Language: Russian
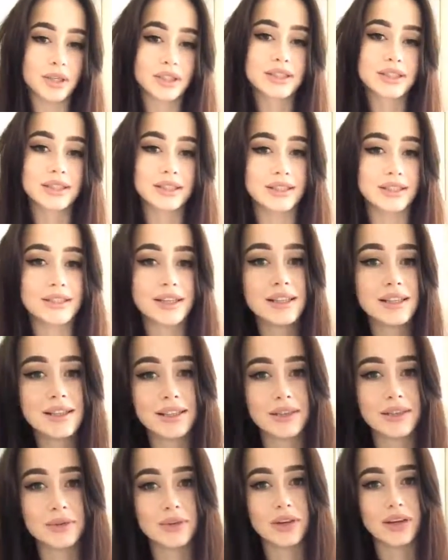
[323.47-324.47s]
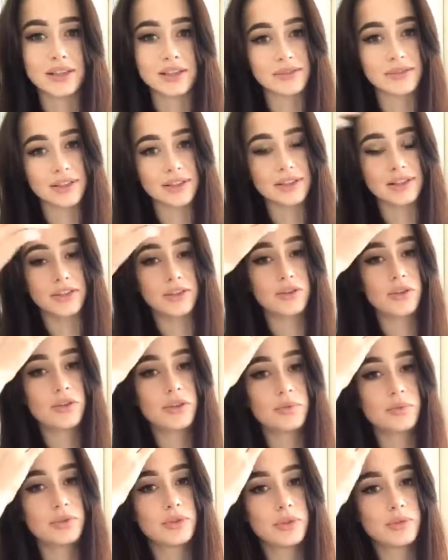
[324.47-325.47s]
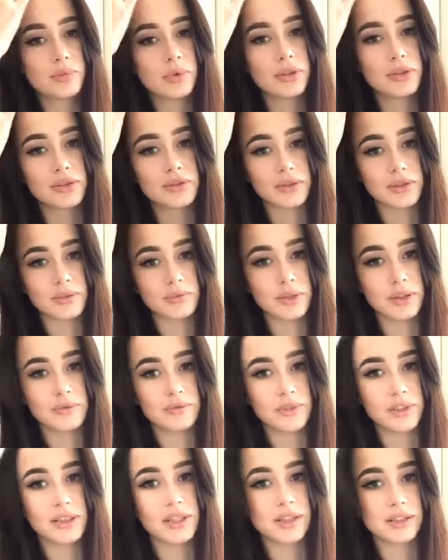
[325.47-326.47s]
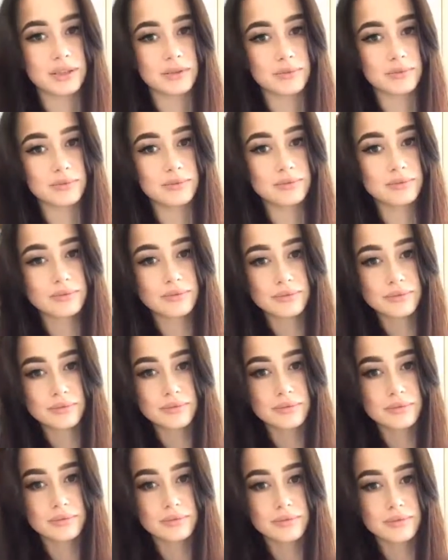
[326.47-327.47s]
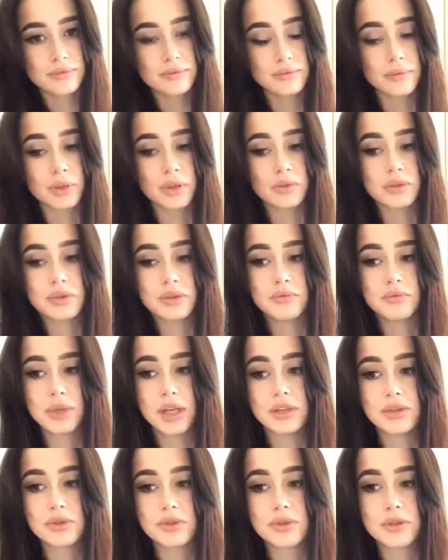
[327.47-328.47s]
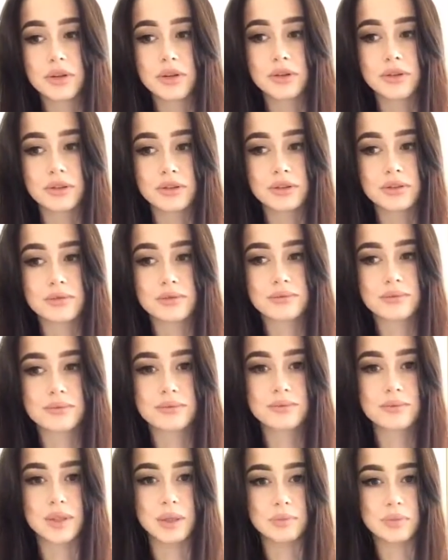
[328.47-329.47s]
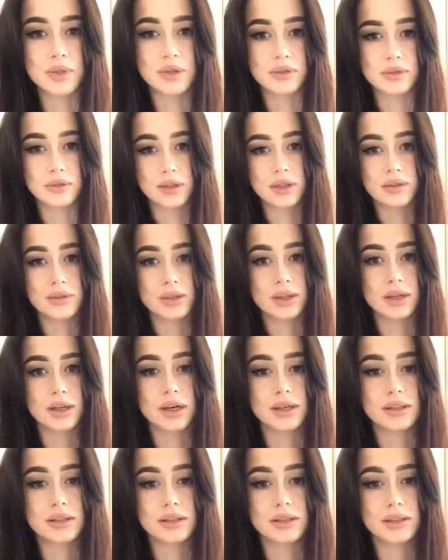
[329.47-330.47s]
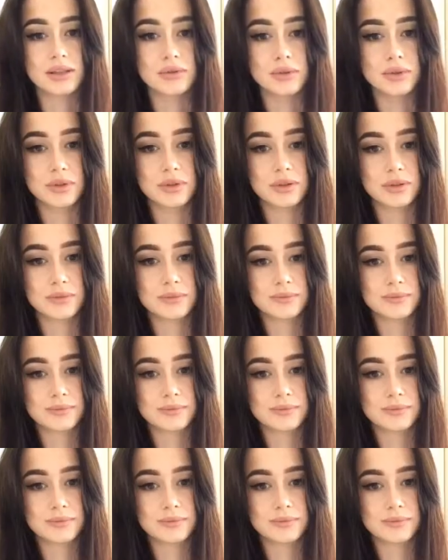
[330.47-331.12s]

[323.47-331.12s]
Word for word: большие ценники указывать, и никто не будет пользоваться моим визажем. Потому что меня не устроит за 500 гривен красить кого-то.